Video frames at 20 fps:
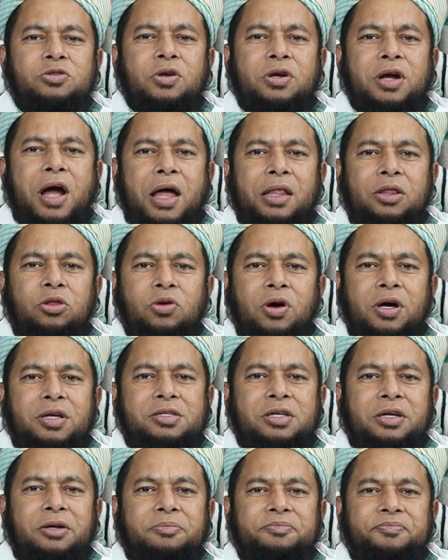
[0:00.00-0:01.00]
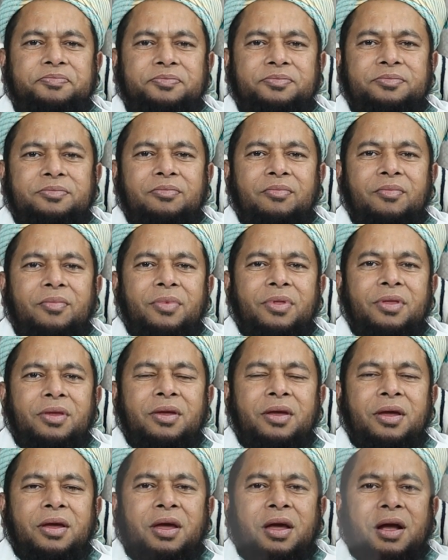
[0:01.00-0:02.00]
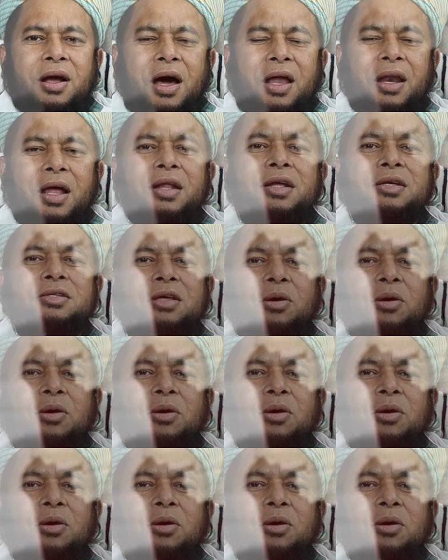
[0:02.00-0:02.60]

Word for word: কিছু খাদ্য আছে কালারিং